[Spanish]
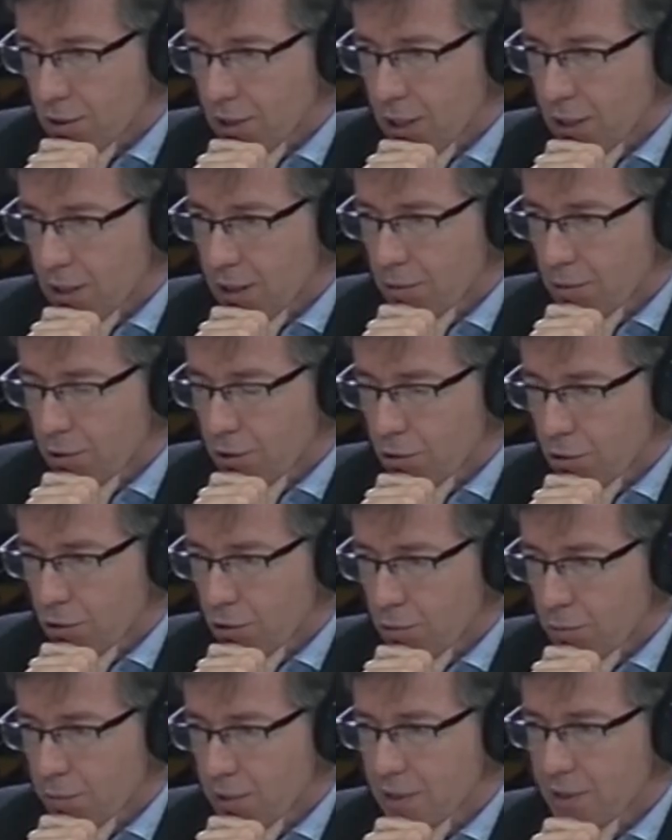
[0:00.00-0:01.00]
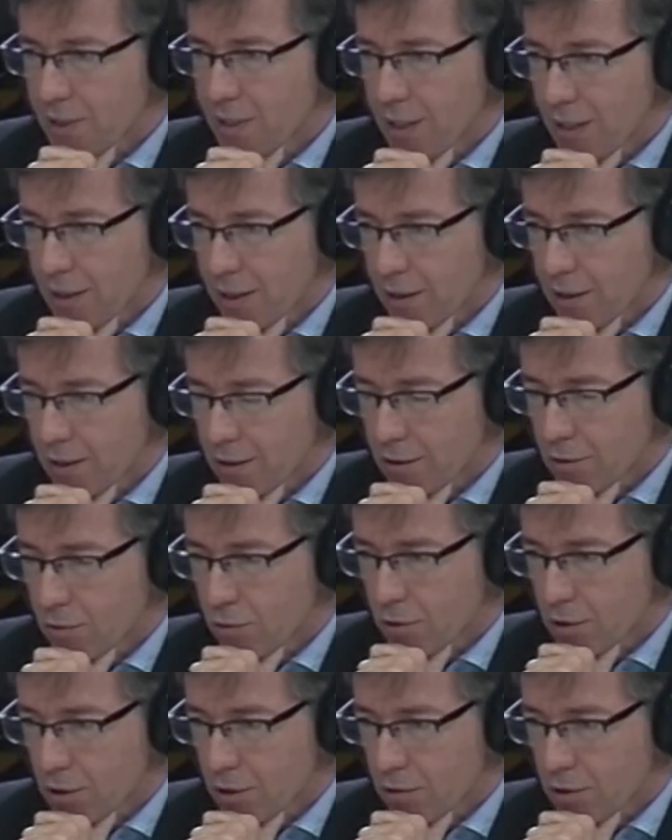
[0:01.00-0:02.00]
haya habido golpes que hayan
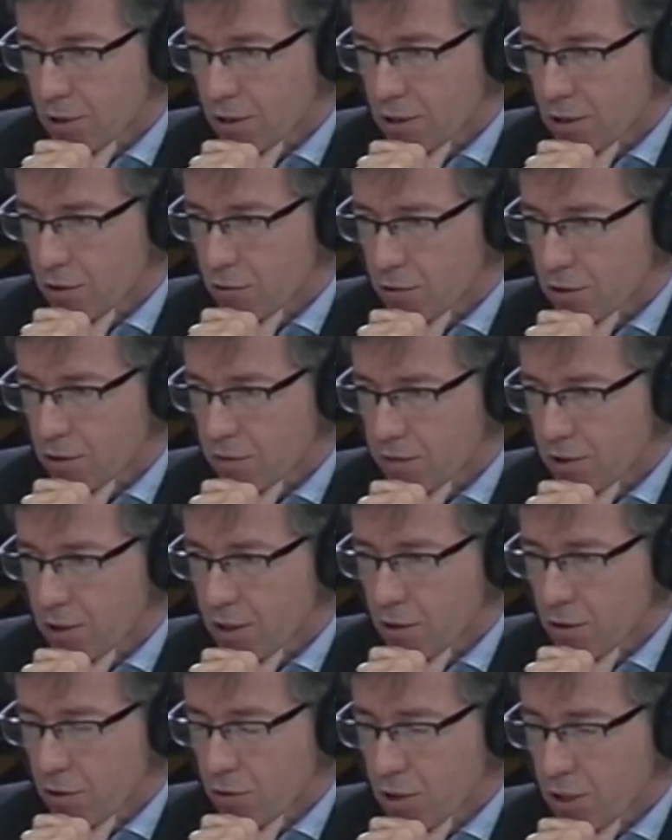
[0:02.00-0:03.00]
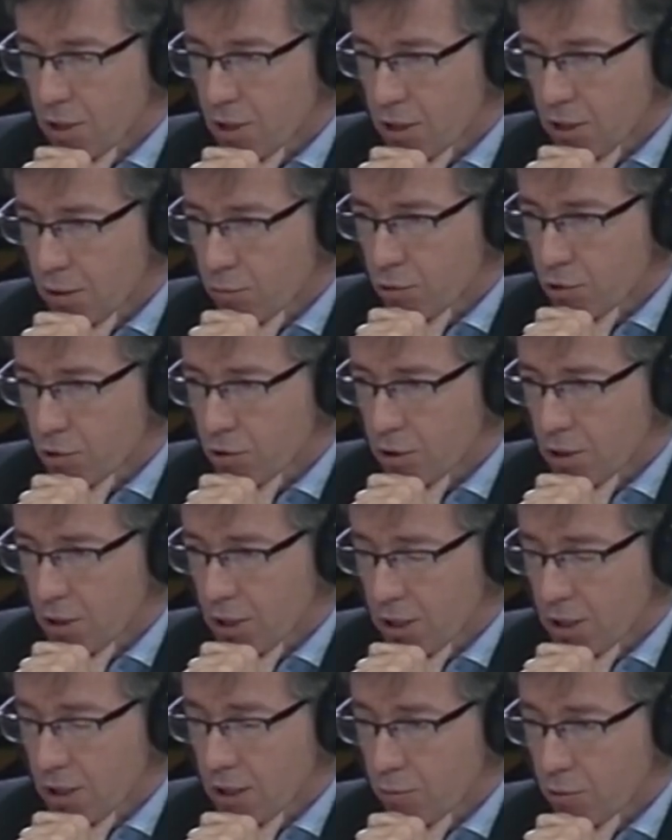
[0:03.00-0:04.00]
recurrido a esa justificación. Egipto,
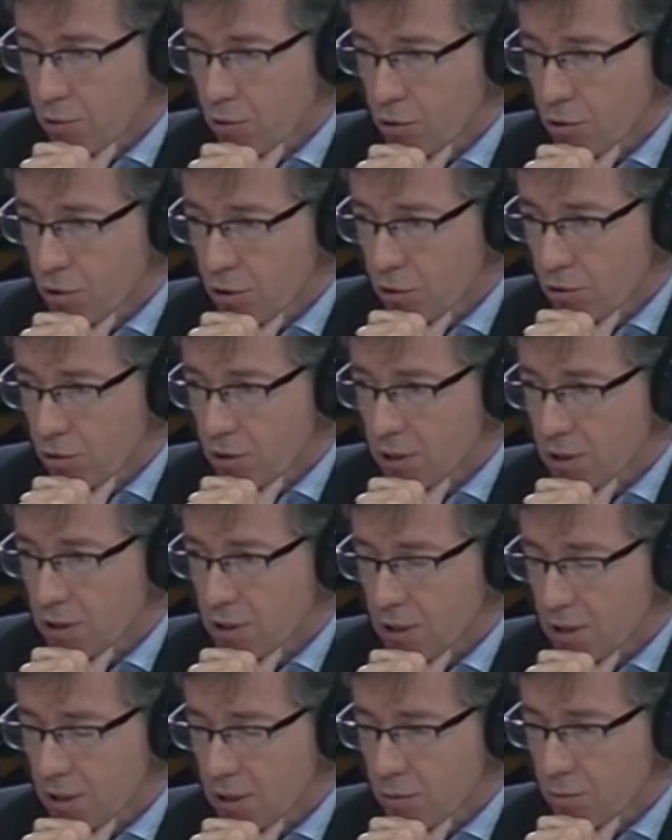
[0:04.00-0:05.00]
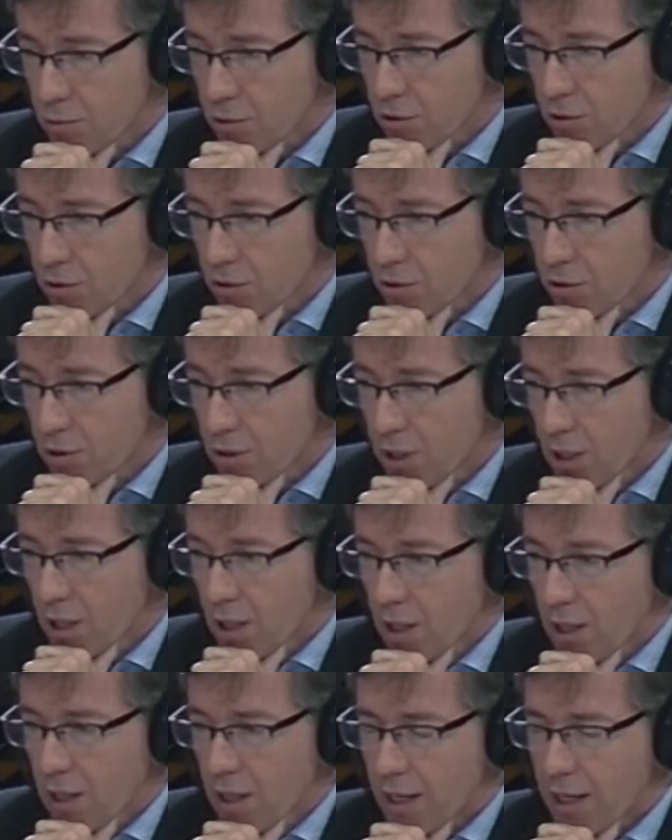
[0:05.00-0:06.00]
el Egipto de hoy es el Egipto de hoy.
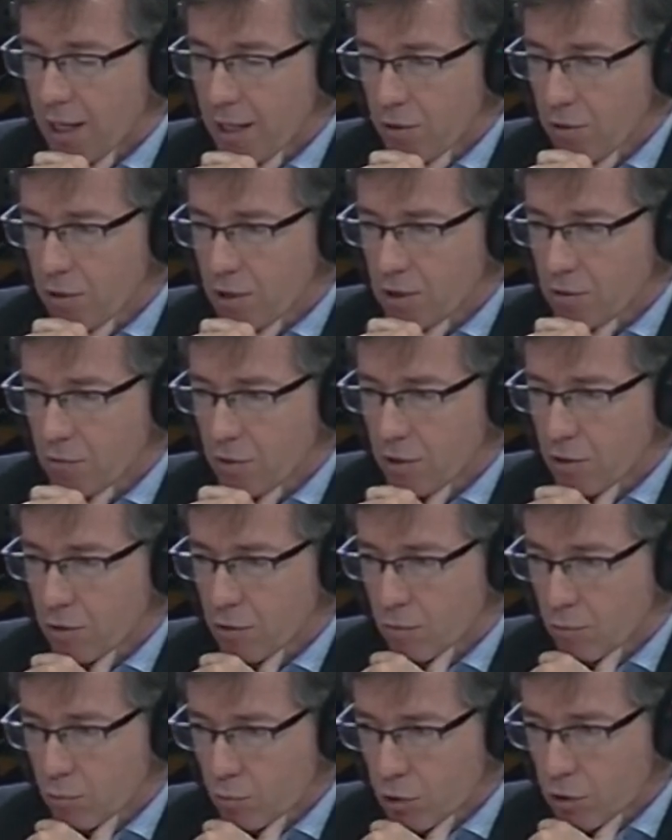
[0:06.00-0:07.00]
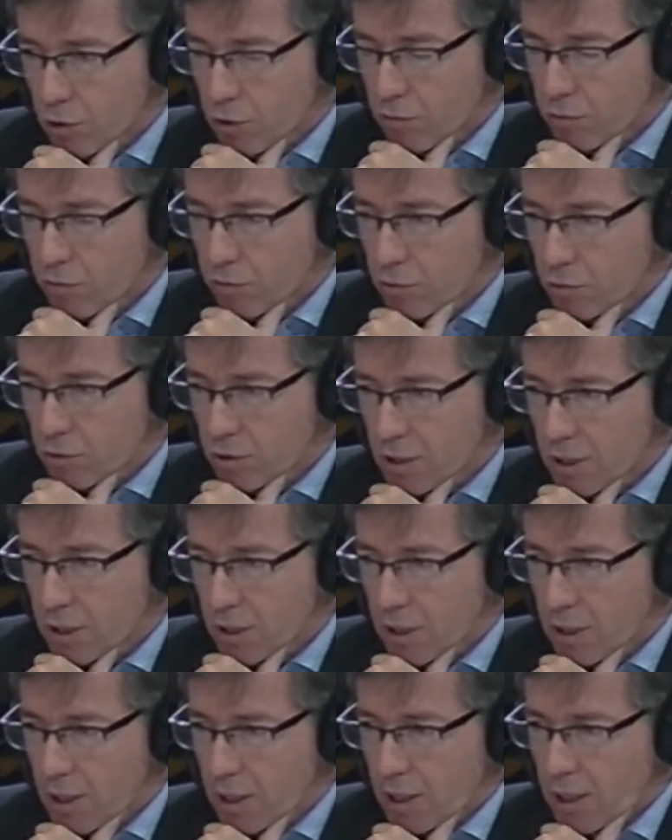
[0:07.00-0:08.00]
Hay una situación muy
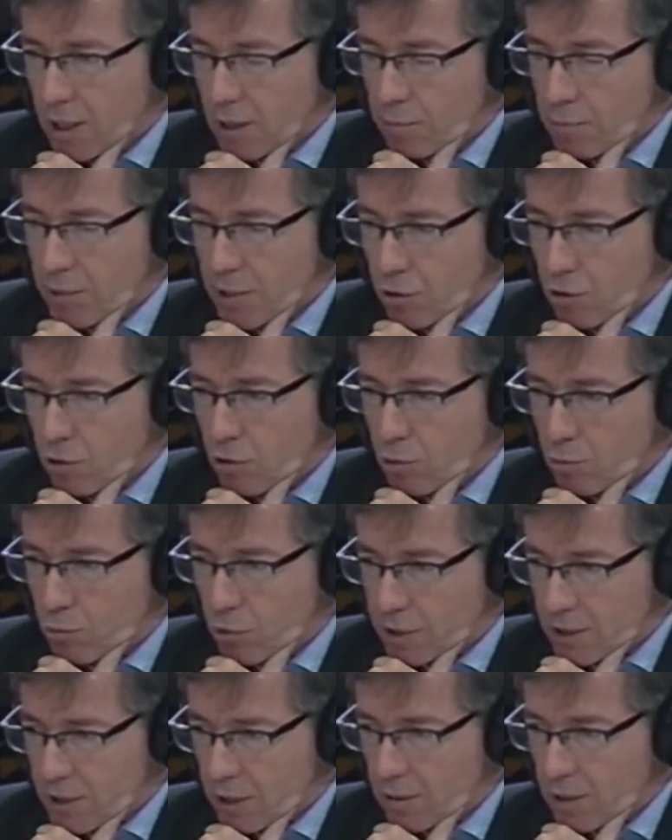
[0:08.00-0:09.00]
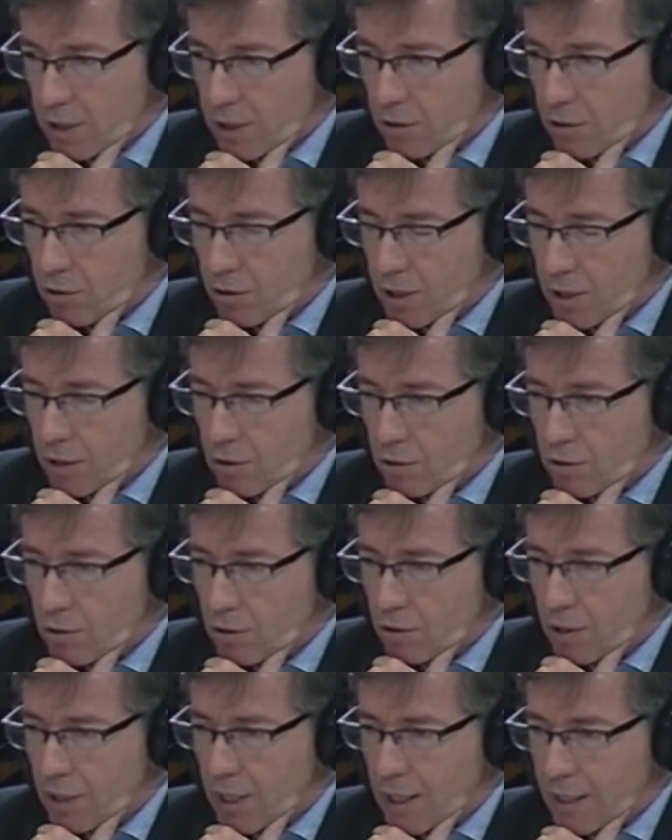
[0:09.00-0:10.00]
confusa, pero como estaba
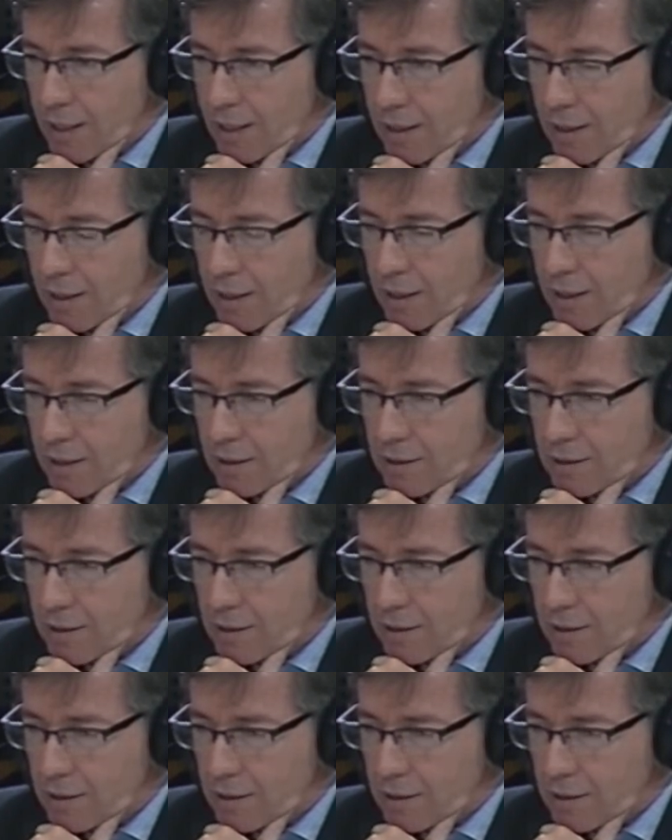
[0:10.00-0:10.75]
recordando, aquellas